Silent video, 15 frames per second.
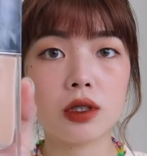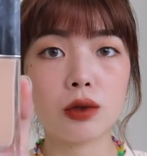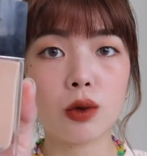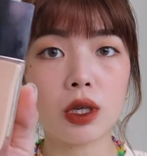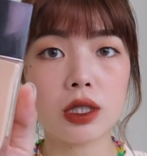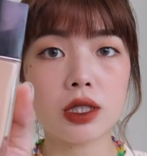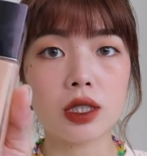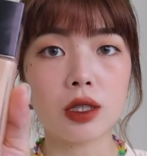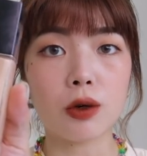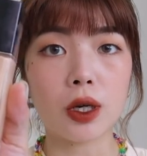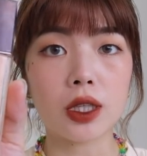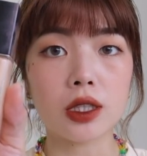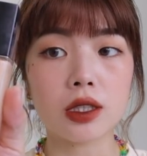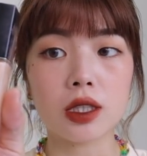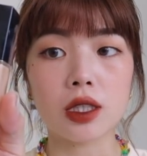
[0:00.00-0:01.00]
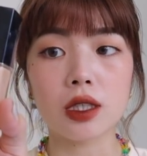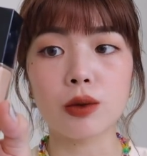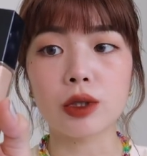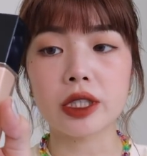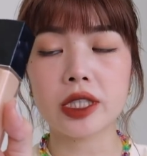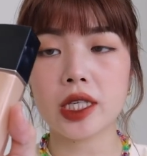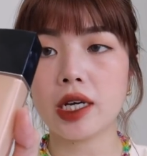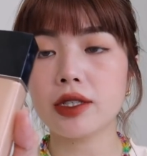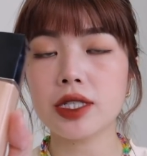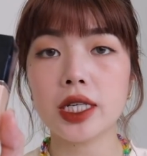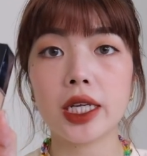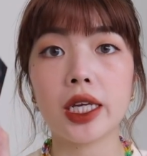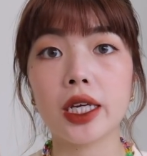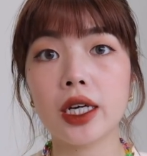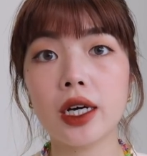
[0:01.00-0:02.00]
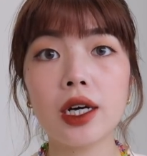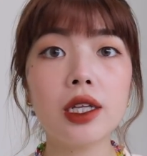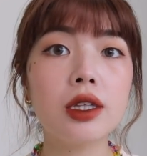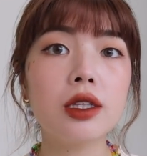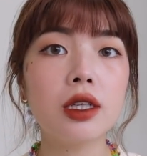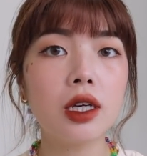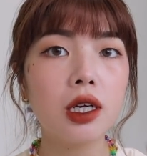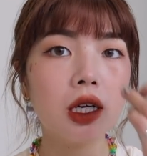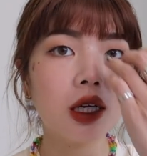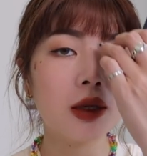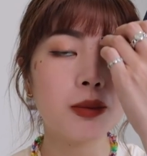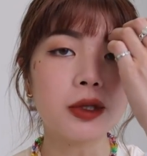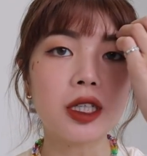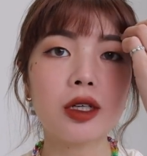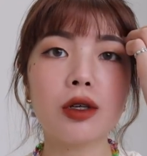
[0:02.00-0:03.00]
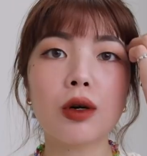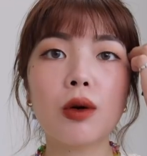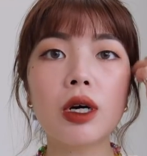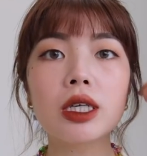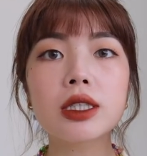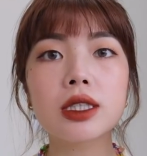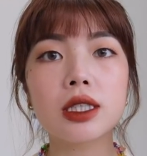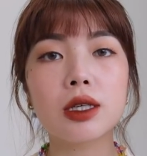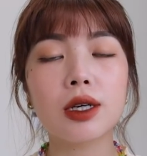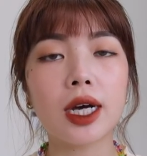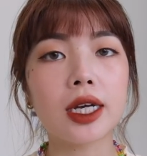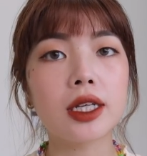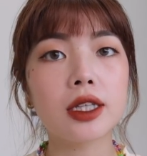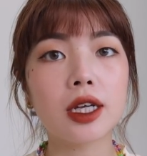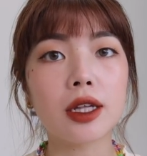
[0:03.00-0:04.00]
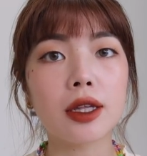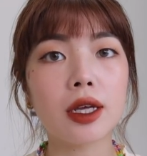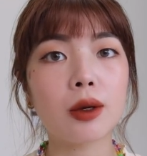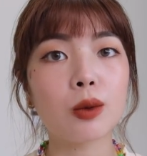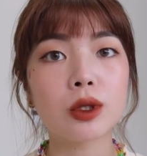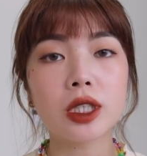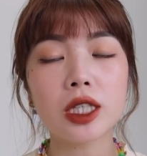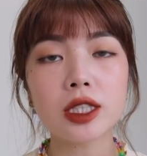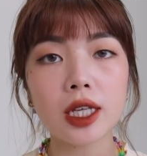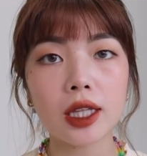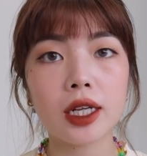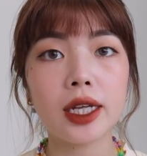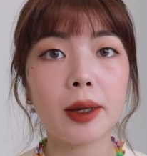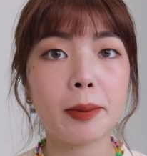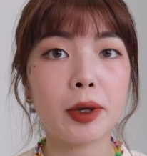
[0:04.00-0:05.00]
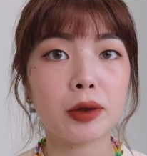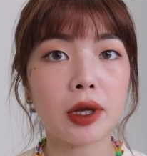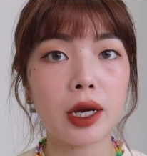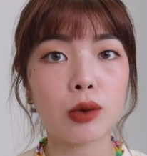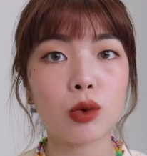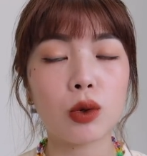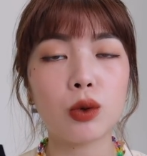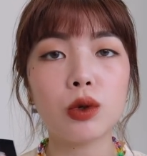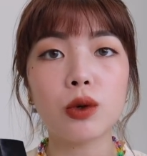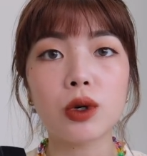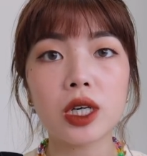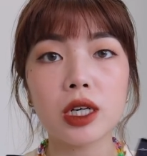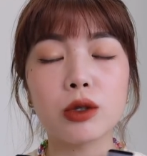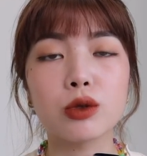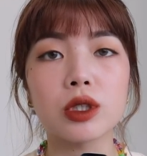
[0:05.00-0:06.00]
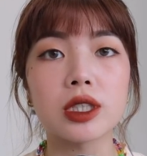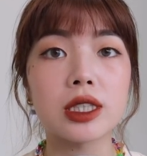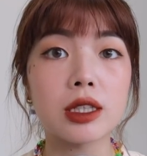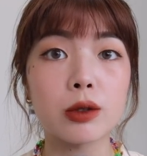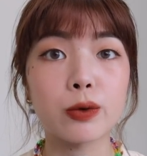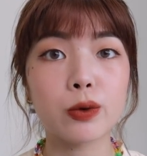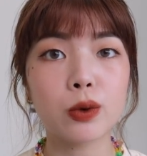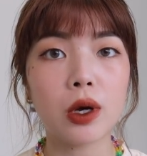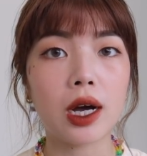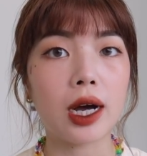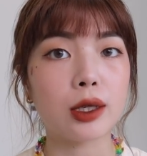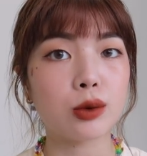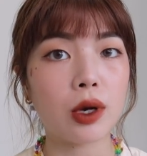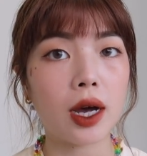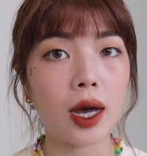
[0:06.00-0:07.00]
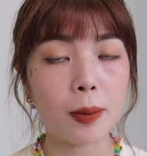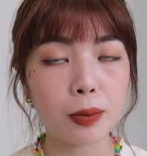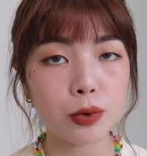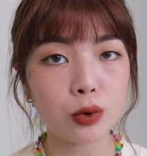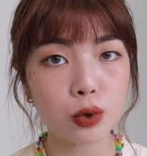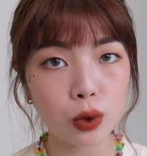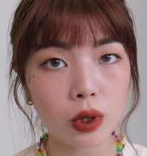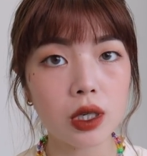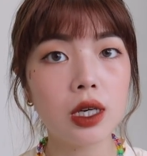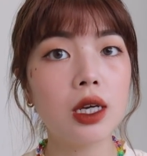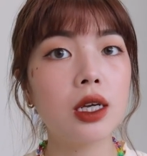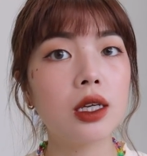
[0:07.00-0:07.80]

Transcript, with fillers: 光泽款的这个，我的色号是零 N， 比较有光泽感一点点。我今天上的量没有太多，因为我个人觉得今天的肤况还算还不错。